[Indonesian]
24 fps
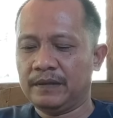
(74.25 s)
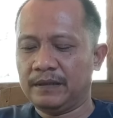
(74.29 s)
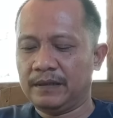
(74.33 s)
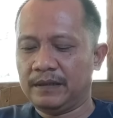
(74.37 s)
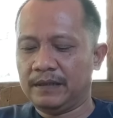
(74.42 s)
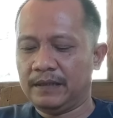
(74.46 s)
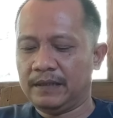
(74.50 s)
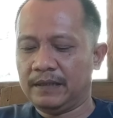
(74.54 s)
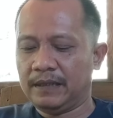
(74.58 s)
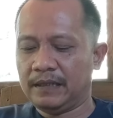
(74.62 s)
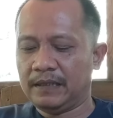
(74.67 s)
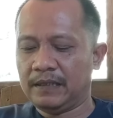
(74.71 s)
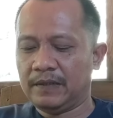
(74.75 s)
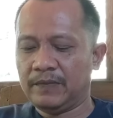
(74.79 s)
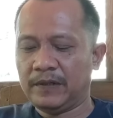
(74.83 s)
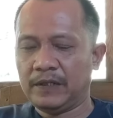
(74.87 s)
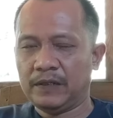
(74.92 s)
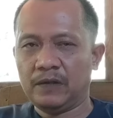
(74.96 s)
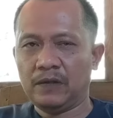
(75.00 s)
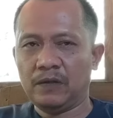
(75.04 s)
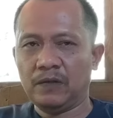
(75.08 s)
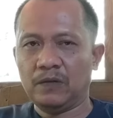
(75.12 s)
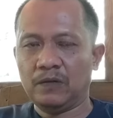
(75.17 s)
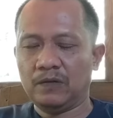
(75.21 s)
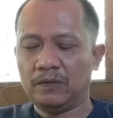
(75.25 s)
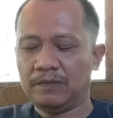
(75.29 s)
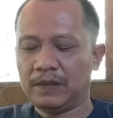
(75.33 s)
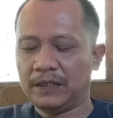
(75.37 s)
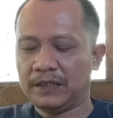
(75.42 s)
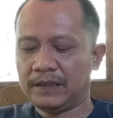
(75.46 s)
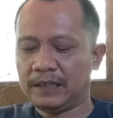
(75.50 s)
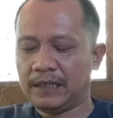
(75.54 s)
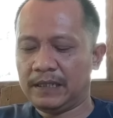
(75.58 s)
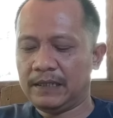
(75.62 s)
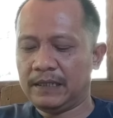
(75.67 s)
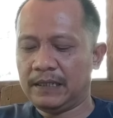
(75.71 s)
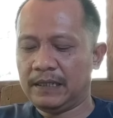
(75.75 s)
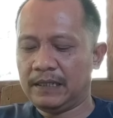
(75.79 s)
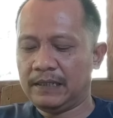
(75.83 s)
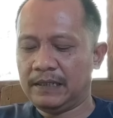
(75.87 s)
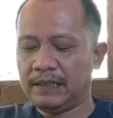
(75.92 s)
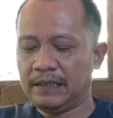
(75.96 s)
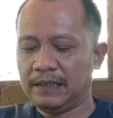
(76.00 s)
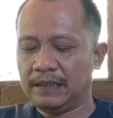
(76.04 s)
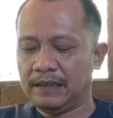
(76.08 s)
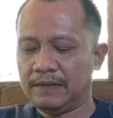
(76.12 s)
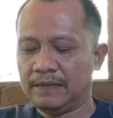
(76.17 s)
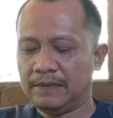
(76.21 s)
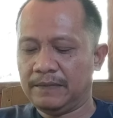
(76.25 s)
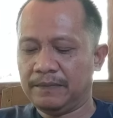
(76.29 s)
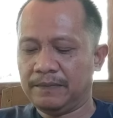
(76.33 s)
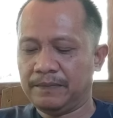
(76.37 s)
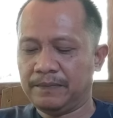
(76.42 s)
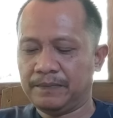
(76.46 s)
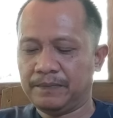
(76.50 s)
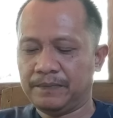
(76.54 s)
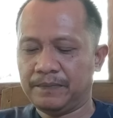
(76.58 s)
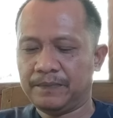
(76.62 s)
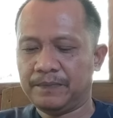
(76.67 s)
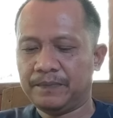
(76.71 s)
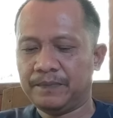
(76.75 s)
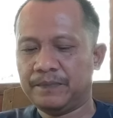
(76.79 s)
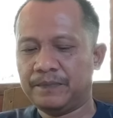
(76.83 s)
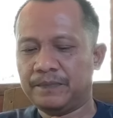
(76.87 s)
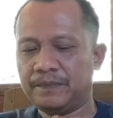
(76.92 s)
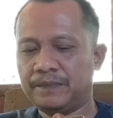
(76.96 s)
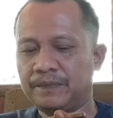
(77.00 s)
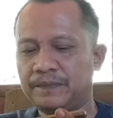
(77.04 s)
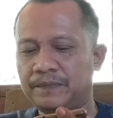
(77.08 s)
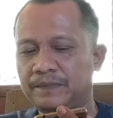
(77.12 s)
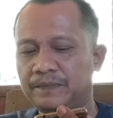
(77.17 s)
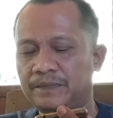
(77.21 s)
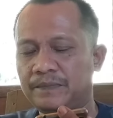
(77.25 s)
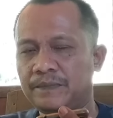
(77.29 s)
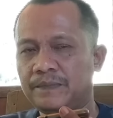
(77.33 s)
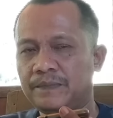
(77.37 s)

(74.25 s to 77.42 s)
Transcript: Kita simak dulu pertanyaannya. Oleh